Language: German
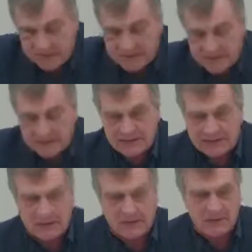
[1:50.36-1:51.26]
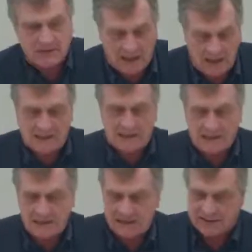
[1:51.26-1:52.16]
was äh, aus meiner
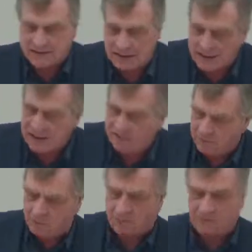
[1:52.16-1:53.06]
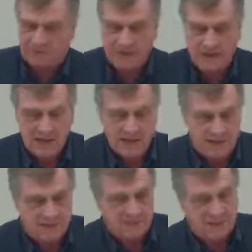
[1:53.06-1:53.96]
Sicht Ihr zentraler Vorwurf,
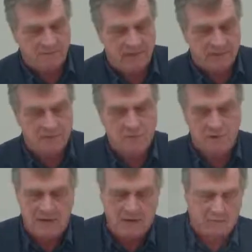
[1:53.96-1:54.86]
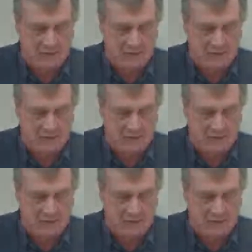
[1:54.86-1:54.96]
dass wir Wachstum im Land